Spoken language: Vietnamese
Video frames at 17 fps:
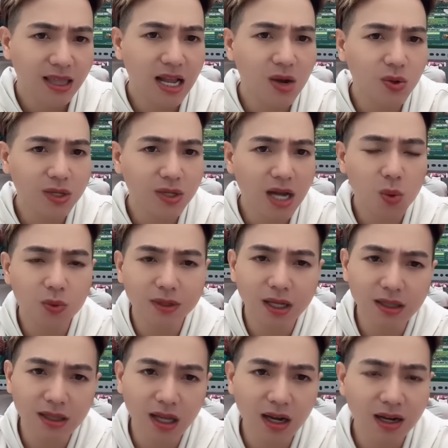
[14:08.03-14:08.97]
lâu lâu người
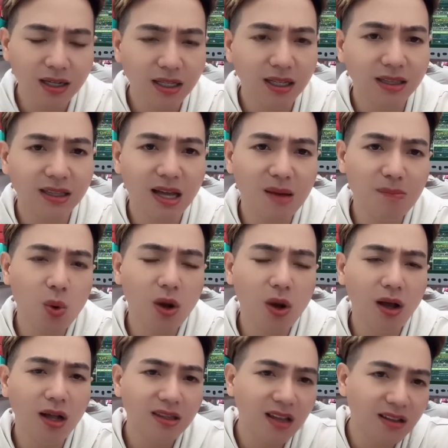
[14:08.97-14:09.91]
ta tới thì người ta
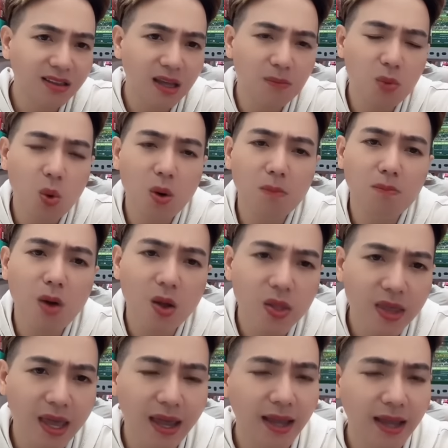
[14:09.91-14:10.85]
mua ít với người ta mua
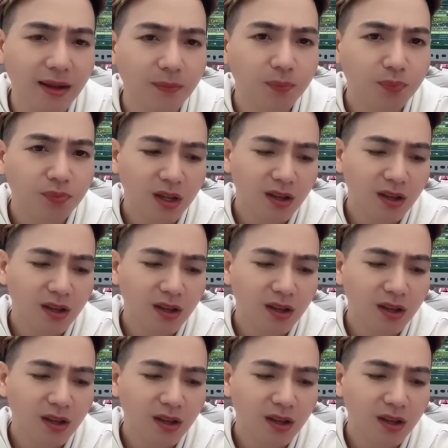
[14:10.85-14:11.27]
bó nhang